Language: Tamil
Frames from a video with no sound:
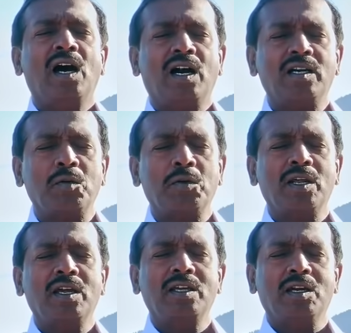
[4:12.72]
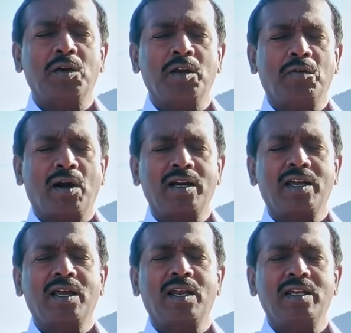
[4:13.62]
ஆண்டவரே என்னுடைய
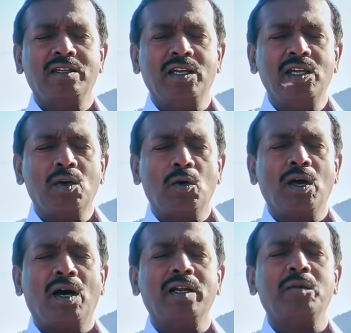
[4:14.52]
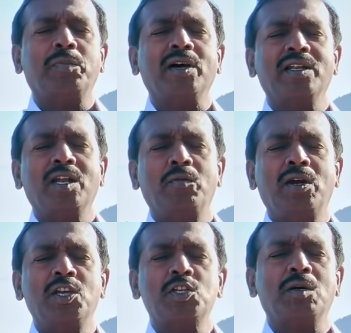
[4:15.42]
வாழ்க்கையில இந்த இருளான பகுதியை
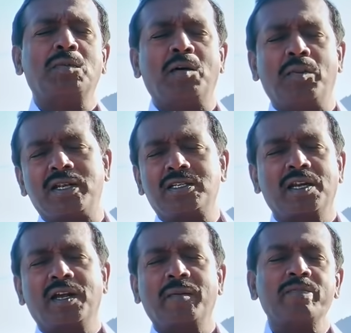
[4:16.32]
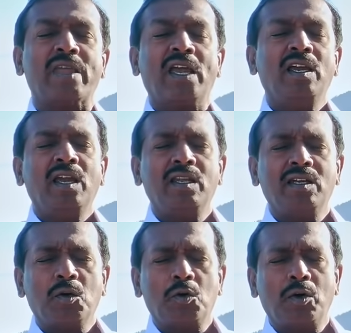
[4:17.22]
வெளிச்சமா மாற்றுங்க
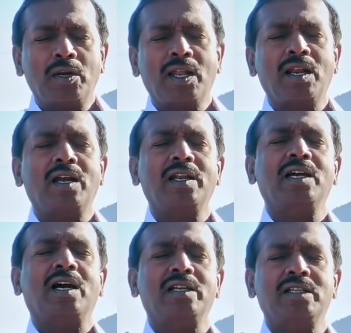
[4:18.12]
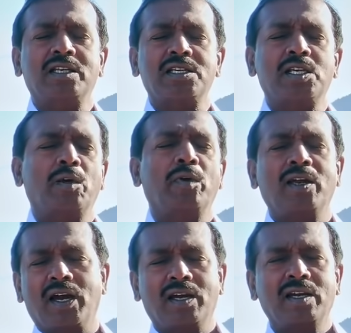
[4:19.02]
இந்த கோணலான காரியத்தை
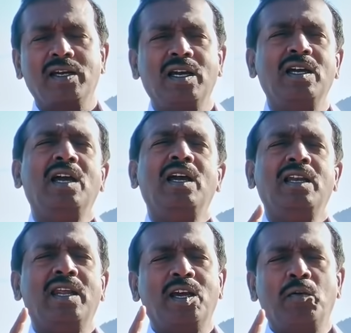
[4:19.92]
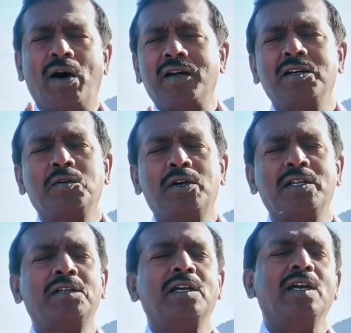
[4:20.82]
செவ்வையாக்குங்க நீங்கள் வாக்கு
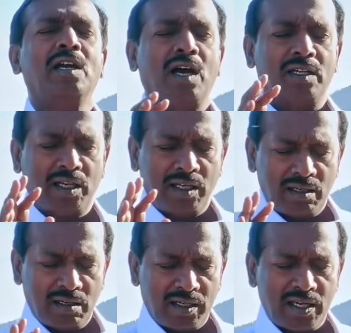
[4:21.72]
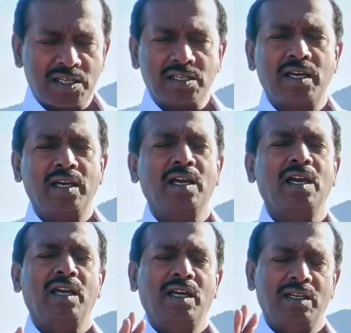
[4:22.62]
கொடுத்தீங்க அதை இன்னைக்கே செய்யுங்க
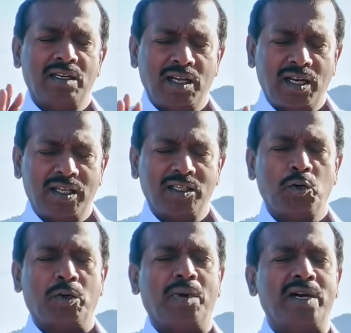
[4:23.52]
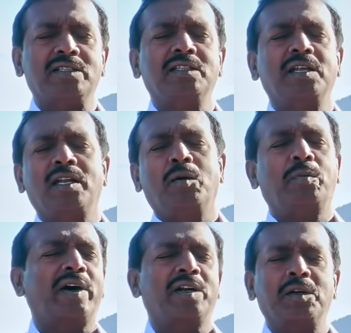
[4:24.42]
இன்றையிலேருந்து ஒரு மாற்றத்தை
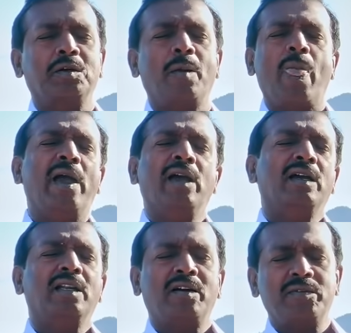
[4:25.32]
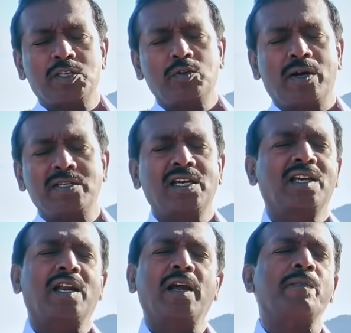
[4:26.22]
நான் பார்க்கணும் நான்
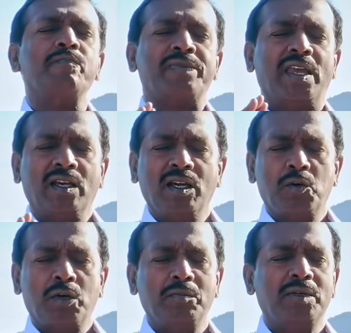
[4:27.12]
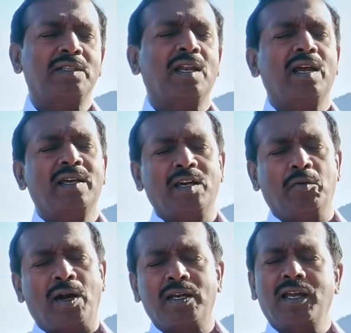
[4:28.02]
விசுவாசிக்கிறேன் எங்கள் குடும்பத்தில்
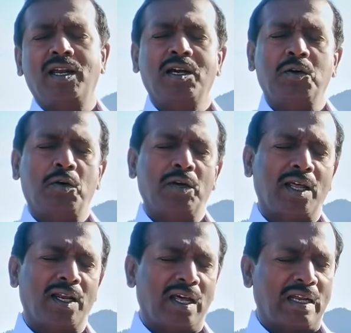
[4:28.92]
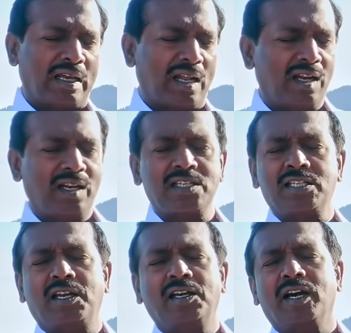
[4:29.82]
என் வாழ்க்கையில் கோணலான எல்லாம்
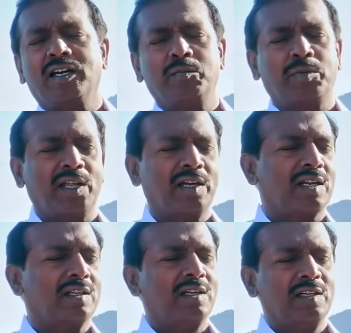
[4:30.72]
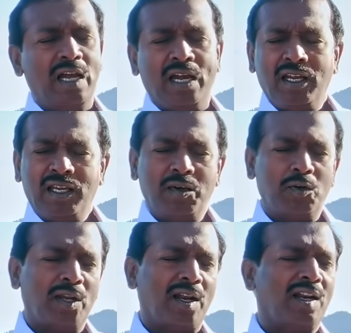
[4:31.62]
சரியாக்கப்படுகிறது
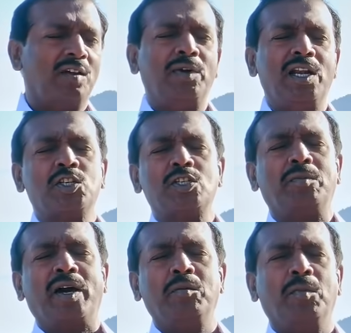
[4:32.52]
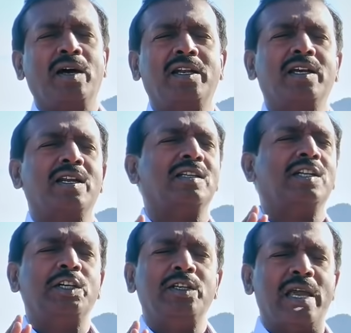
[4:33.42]
இருளெல்லாம் வெளிச்சமாய்
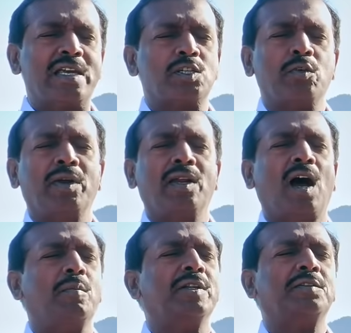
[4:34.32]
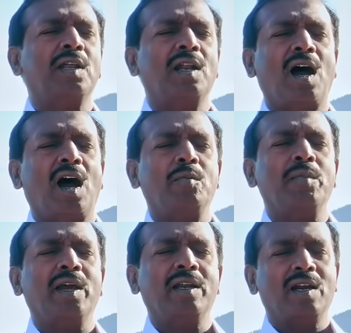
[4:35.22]
மாறுகிறது இயேசுவின் நாமத்தில்
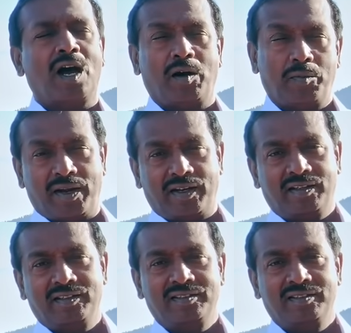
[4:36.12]
ஆமேன் ஆமேன்